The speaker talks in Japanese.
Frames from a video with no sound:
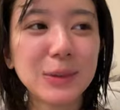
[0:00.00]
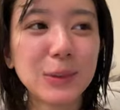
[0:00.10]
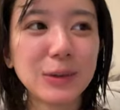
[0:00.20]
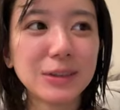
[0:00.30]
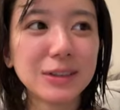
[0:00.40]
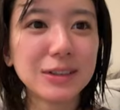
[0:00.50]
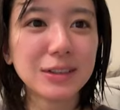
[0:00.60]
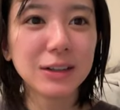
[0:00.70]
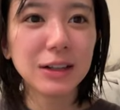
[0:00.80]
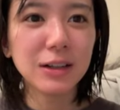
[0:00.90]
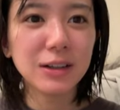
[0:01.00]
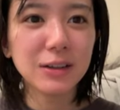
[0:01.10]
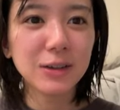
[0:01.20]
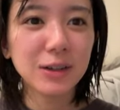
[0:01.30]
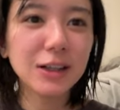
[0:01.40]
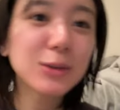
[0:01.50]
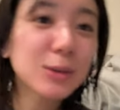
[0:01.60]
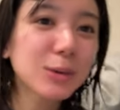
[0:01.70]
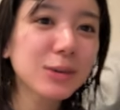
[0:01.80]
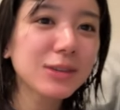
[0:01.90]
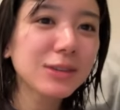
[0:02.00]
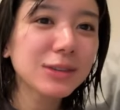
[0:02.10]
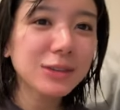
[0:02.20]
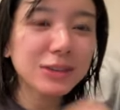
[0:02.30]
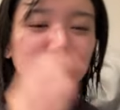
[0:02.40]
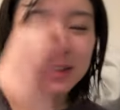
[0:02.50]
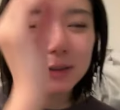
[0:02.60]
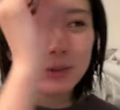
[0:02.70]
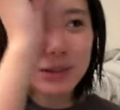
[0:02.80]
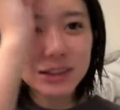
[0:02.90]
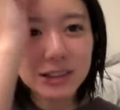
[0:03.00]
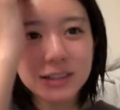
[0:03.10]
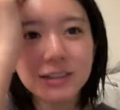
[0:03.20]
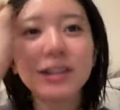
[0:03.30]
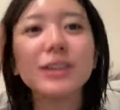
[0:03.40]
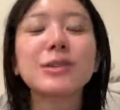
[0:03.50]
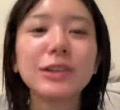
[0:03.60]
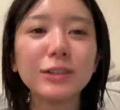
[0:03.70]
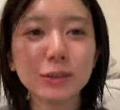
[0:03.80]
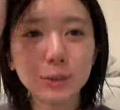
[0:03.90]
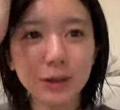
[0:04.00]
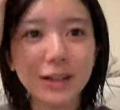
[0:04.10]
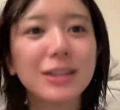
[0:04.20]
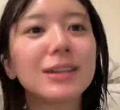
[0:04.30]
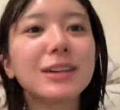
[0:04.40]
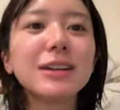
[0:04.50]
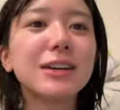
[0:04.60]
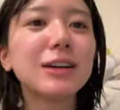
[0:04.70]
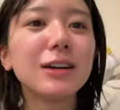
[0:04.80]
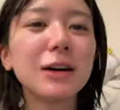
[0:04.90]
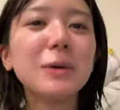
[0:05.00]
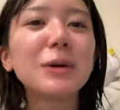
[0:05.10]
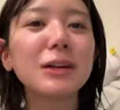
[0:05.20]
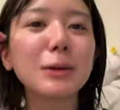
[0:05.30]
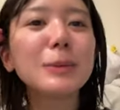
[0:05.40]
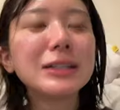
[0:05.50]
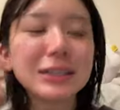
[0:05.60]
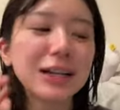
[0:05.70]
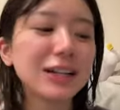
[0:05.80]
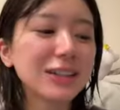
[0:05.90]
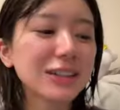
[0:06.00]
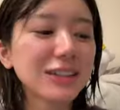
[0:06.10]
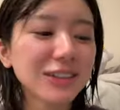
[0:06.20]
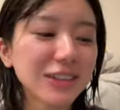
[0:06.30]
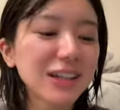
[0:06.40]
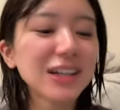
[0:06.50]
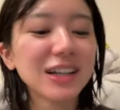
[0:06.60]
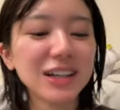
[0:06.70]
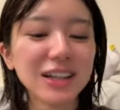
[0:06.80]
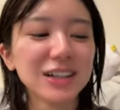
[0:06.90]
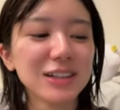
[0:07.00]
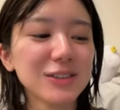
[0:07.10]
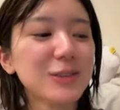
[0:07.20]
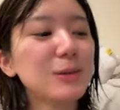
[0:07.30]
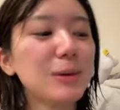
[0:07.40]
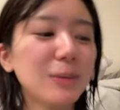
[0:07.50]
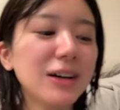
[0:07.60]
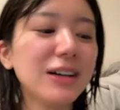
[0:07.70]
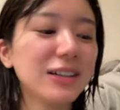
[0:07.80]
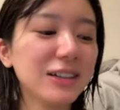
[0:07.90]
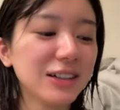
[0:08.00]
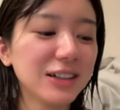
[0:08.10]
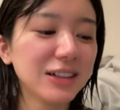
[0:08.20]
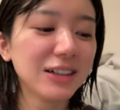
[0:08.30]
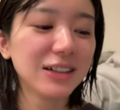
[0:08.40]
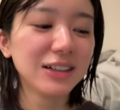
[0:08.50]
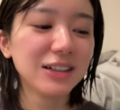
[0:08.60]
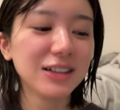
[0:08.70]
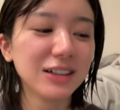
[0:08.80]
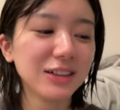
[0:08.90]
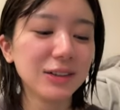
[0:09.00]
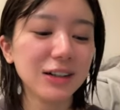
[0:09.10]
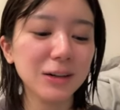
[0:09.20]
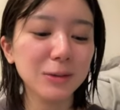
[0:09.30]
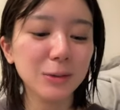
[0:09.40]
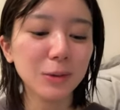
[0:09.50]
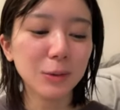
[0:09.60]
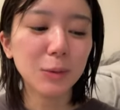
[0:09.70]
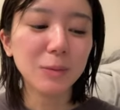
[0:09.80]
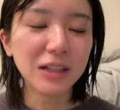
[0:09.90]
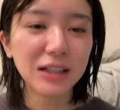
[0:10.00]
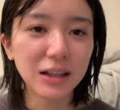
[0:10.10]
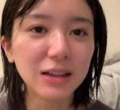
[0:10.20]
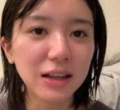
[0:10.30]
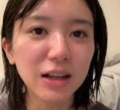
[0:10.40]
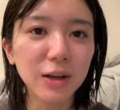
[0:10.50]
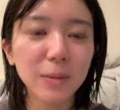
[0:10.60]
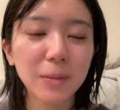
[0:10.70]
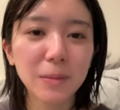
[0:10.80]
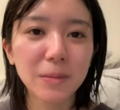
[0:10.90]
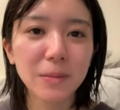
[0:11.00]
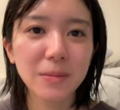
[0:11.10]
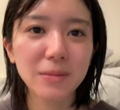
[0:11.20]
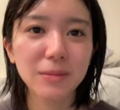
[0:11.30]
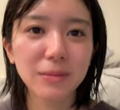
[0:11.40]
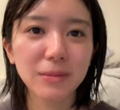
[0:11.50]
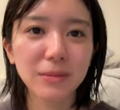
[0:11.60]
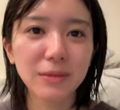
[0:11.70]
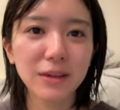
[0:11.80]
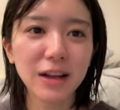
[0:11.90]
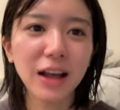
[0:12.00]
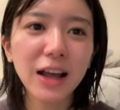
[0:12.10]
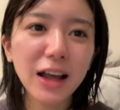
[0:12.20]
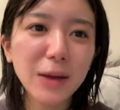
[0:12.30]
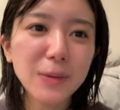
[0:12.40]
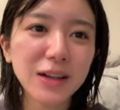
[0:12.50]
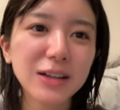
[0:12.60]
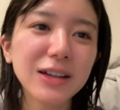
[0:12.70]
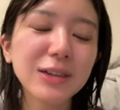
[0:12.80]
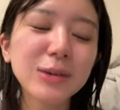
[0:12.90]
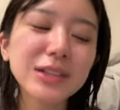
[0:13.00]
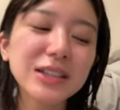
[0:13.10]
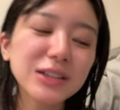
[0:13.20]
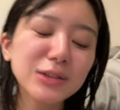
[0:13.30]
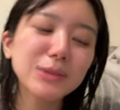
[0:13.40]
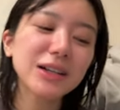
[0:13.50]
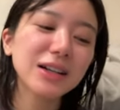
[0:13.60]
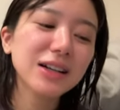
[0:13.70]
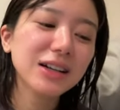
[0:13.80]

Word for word: でも「えちょっと探してもらっていいですか?」とか言うのもあれやったから「あ分かりました」って言ってそのままあのコンビニ出て「えー!」みたいな、ね「どうしよう」みたいな。